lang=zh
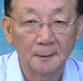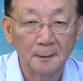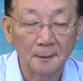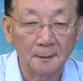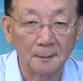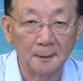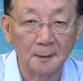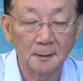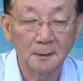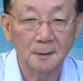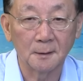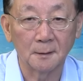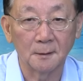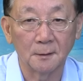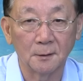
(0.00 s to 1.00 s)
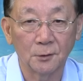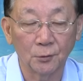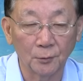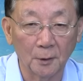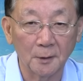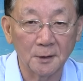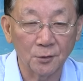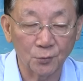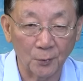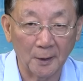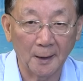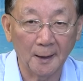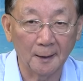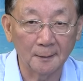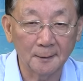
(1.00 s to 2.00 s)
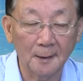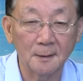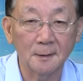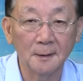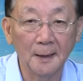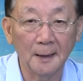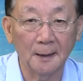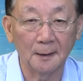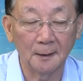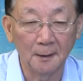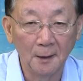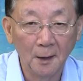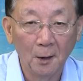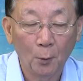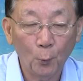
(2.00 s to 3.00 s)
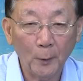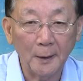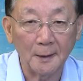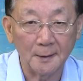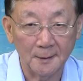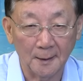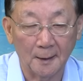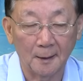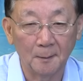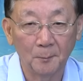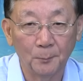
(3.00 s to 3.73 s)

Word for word: 可能是受到一些损害，但是那个换一下，